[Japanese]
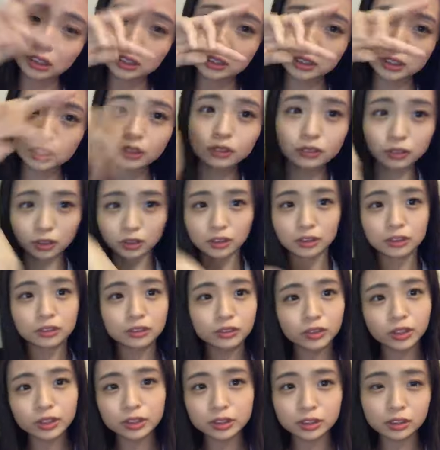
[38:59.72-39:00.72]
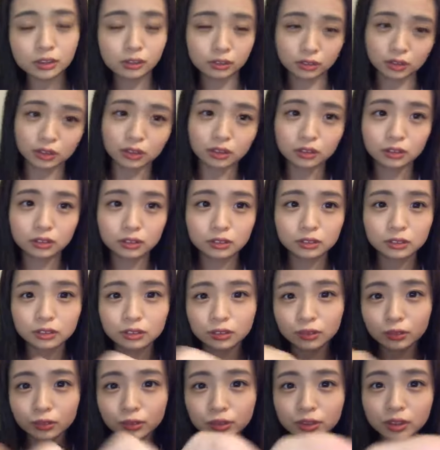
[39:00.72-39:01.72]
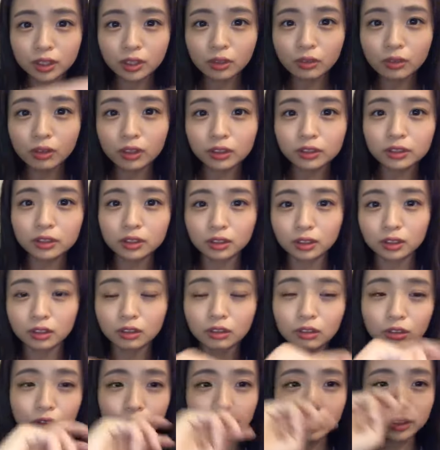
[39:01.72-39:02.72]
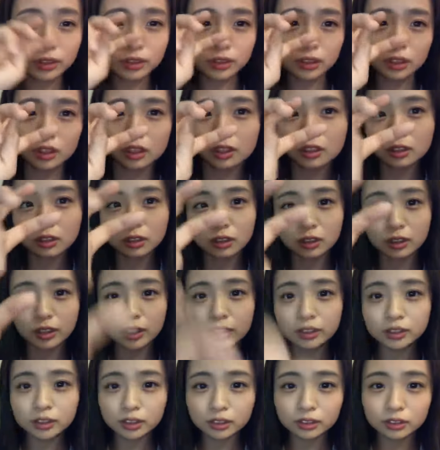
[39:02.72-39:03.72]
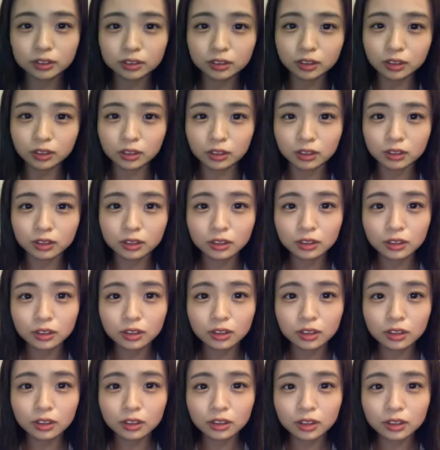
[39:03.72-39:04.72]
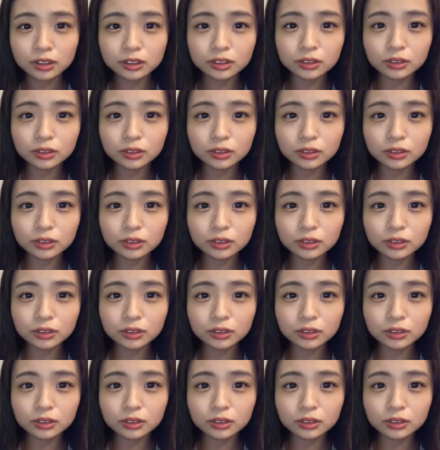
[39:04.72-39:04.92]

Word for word: 違うかそれ違うか星ヶ丘ってねなんか2つ出てきた検索したらラ